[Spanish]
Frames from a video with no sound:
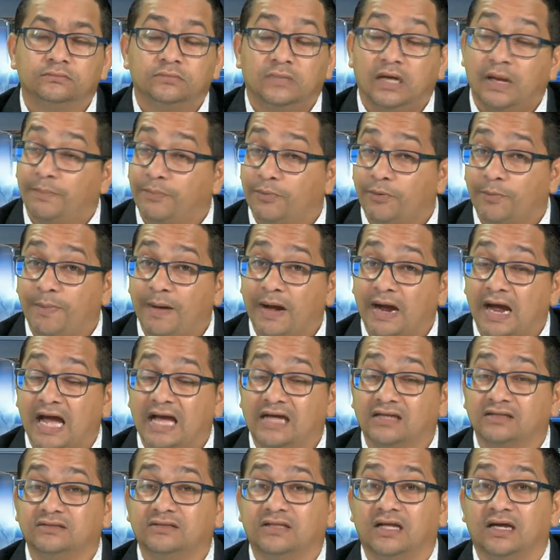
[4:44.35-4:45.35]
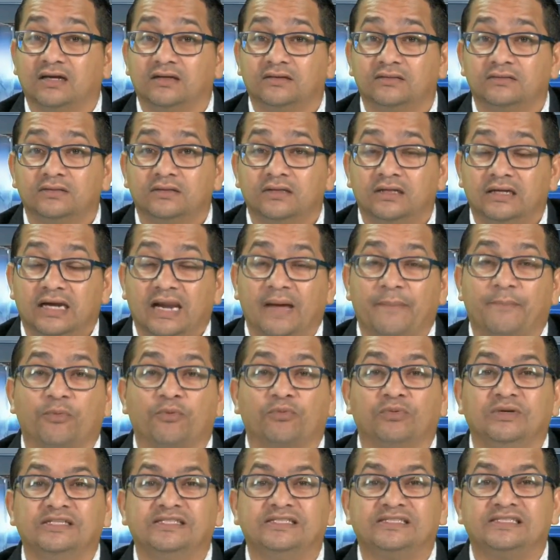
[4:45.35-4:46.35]
la propaganda, la
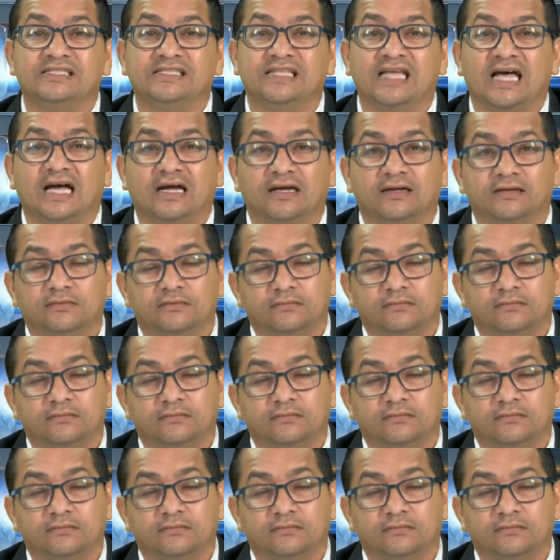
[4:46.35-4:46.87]
publicidad.